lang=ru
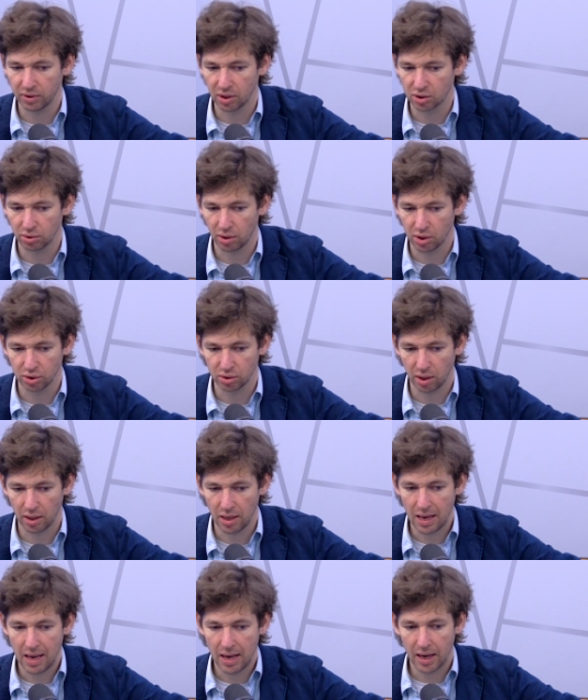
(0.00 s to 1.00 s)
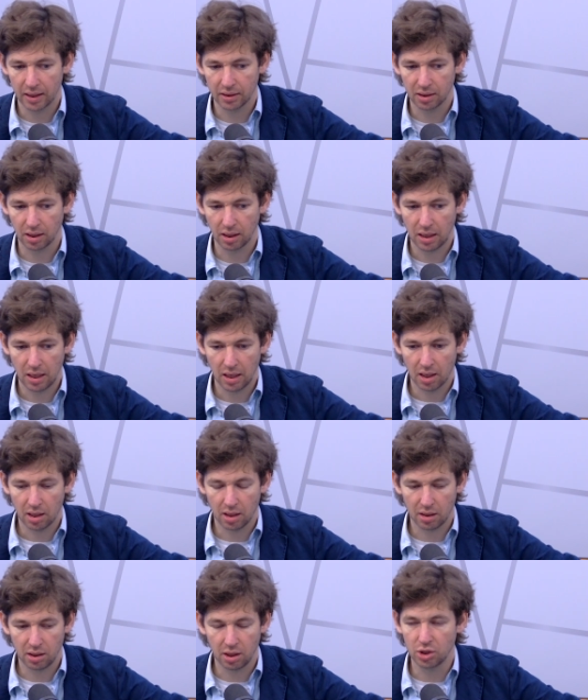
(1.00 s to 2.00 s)
Так что я считаю, это
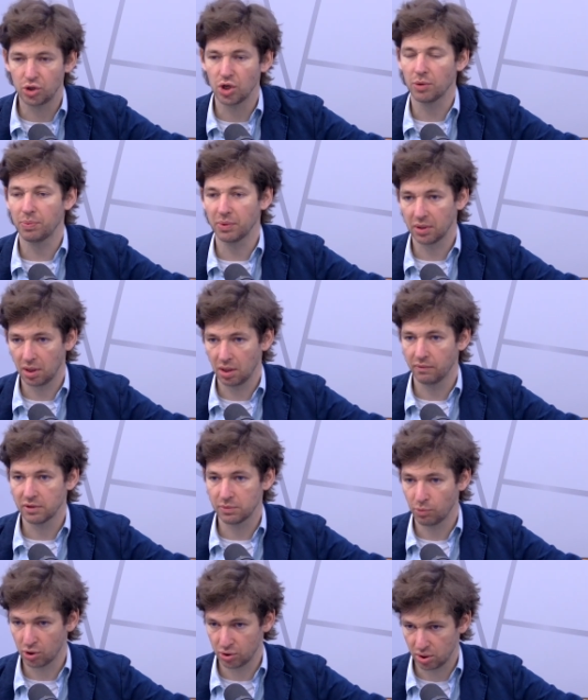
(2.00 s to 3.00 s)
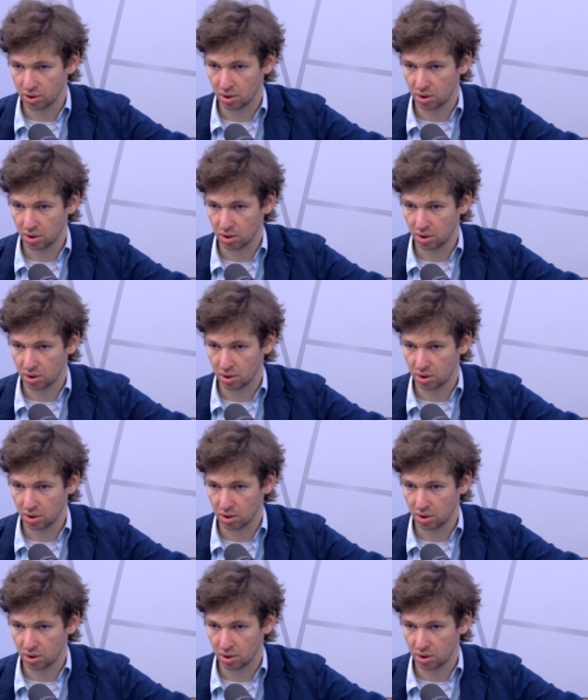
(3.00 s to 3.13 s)
неисчерпанная возможность,